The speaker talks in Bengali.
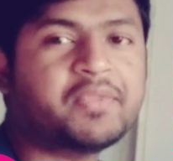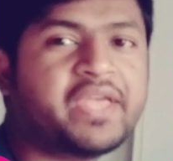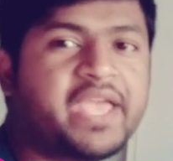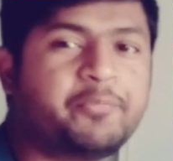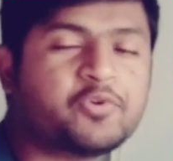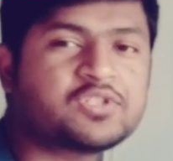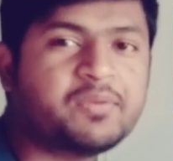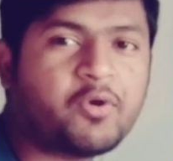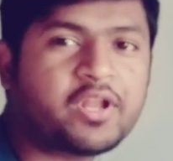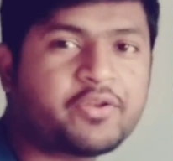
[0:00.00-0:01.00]
আমাদের এই
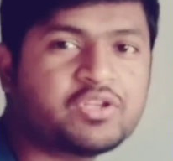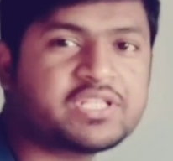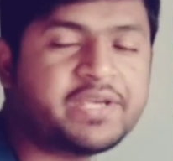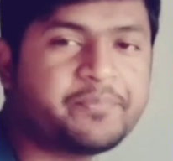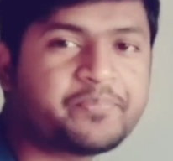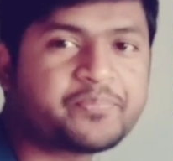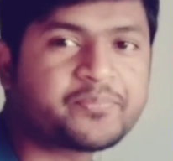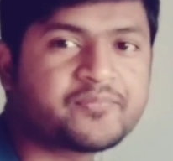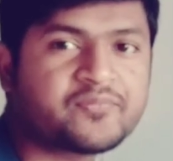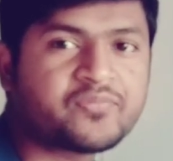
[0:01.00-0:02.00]
প্রশ্নে বলা রয়েছে
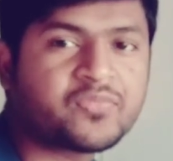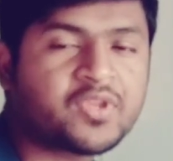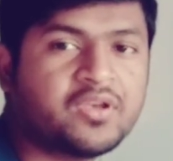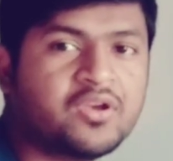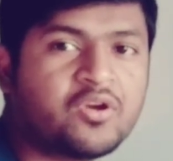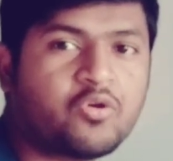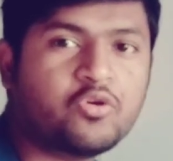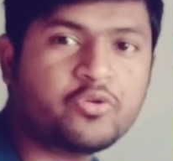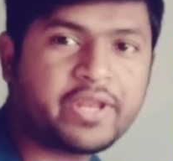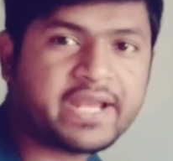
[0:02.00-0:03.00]

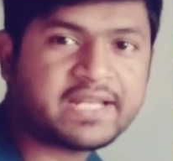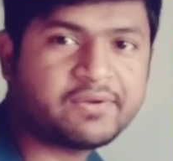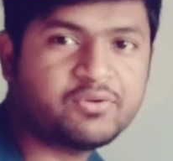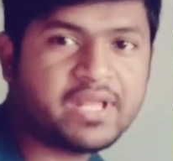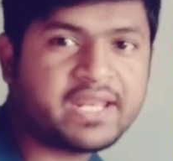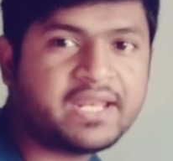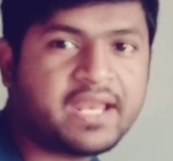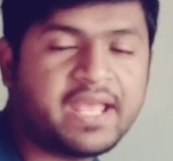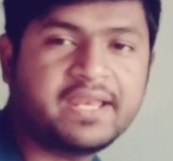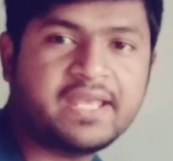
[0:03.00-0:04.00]
কোনো রেক্ট্যাঙ্গুলারের
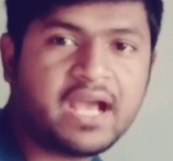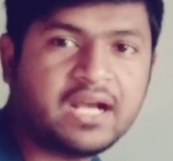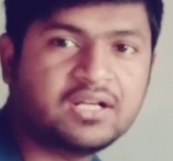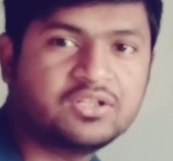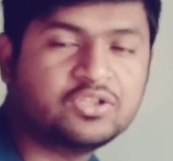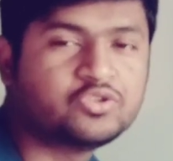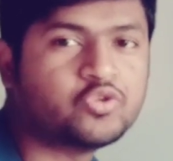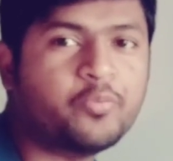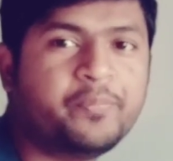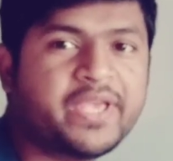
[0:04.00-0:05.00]
এরিয়া
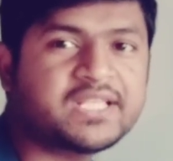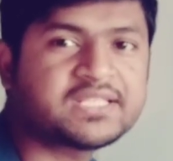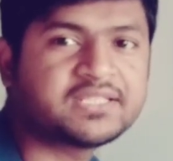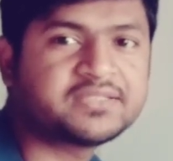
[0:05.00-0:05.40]
চব্বিশ